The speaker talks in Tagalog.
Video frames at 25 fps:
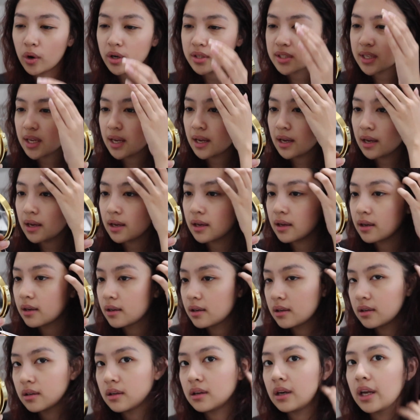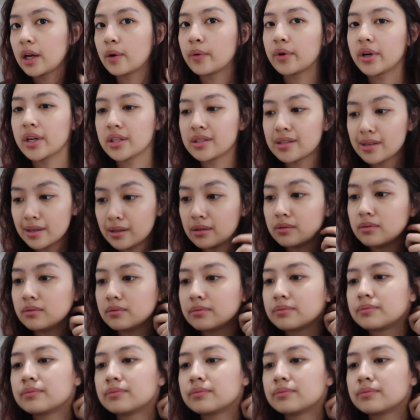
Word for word: Kasi, like what I said,